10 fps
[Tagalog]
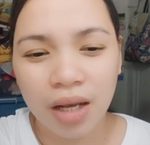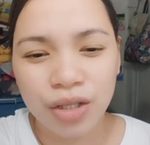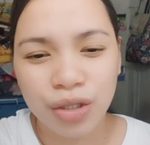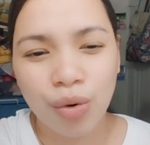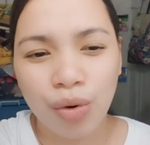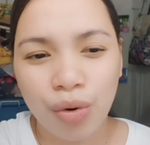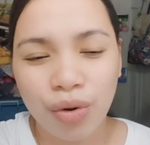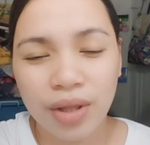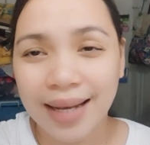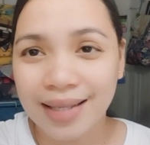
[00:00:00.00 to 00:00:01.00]

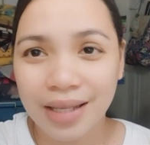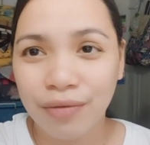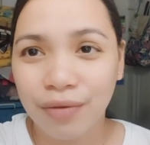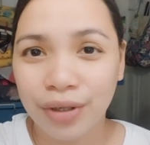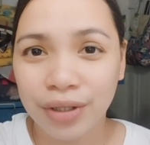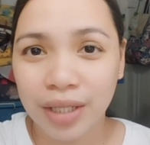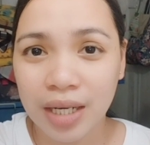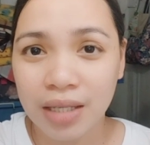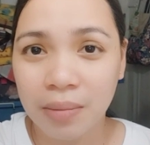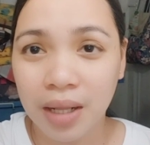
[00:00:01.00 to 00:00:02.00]
So, that's it for
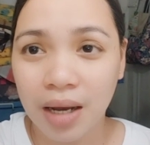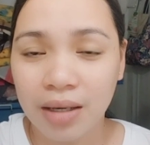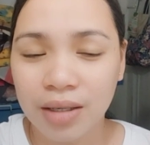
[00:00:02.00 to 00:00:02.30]
today's vlog.